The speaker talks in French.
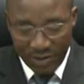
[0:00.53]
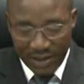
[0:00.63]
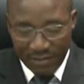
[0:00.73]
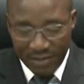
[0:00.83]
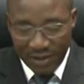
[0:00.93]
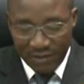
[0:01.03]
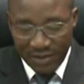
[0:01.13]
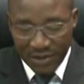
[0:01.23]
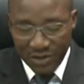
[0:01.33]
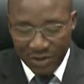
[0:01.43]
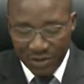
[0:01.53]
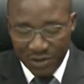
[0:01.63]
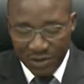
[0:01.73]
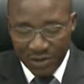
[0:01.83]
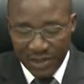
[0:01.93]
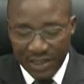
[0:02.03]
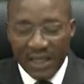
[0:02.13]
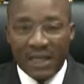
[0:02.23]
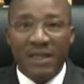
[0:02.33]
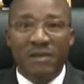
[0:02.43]
Le thème de réflexion retenu
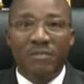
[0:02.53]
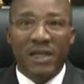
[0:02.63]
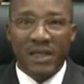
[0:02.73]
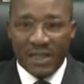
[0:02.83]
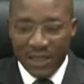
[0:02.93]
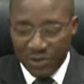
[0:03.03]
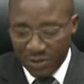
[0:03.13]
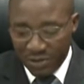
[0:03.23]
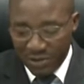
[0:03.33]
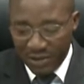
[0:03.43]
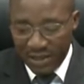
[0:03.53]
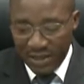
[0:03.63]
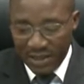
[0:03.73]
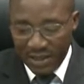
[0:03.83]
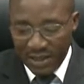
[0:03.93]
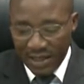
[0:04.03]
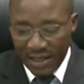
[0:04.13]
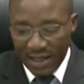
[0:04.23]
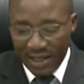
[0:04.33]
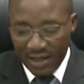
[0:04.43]
cette année par les Nations Unies
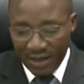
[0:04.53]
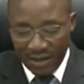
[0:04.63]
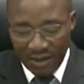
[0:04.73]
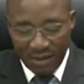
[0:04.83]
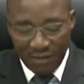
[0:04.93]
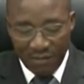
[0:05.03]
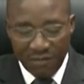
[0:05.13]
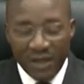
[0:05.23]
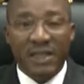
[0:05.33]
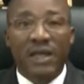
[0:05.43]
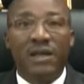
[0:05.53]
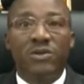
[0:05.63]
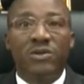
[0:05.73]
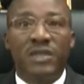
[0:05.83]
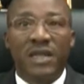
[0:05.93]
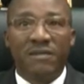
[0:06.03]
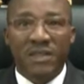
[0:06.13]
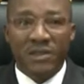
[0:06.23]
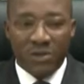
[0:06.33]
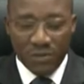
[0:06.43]
est 20 ans au service
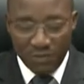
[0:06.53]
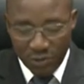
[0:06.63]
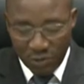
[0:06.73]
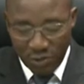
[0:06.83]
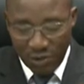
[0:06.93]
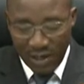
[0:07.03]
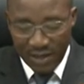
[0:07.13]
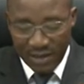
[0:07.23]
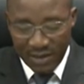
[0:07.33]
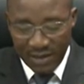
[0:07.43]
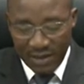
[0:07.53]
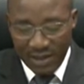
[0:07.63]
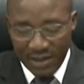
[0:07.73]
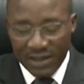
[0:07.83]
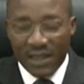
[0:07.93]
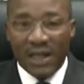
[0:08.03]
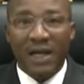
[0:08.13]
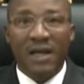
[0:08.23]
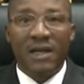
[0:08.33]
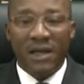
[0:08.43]
de vos droits. Et c'est là
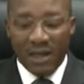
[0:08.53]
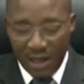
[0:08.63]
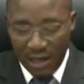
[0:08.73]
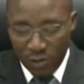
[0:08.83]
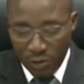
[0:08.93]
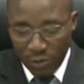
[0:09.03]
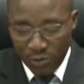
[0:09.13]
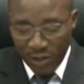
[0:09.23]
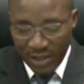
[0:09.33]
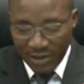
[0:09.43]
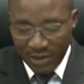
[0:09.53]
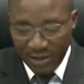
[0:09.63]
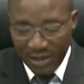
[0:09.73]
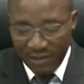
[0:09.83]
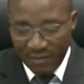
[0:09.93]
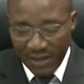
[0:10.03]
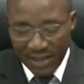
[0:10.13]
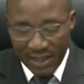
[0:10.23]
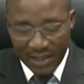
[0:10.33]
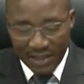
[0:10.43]
en commémoration des 20 ans
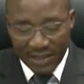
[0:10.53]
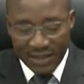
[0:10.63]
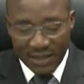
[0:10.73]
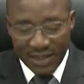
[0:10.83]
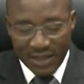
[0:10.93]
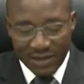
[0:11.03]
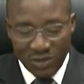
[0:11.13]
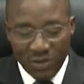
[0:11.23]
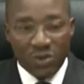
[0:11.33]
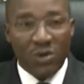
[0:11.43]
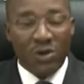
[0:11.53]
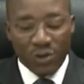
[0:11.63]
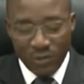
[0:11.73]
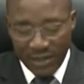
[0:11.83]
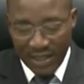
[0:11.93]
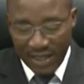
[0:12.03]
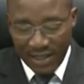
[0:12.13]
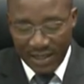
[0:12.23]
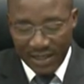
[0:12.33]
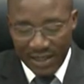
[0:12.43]
d'existence du Haut Commissariat des
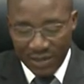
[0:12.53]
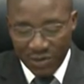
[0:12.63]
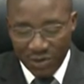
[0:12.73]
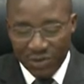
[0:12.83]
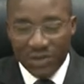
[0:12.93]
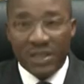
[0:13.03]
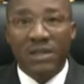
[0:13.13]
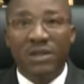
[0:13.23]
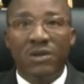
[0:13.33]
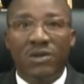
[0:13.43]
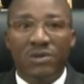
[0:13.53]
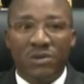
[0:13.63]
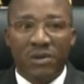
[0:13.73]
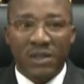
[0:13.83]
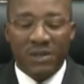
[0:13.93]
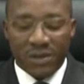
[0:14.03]
Nations Unies aux droits de l'homme.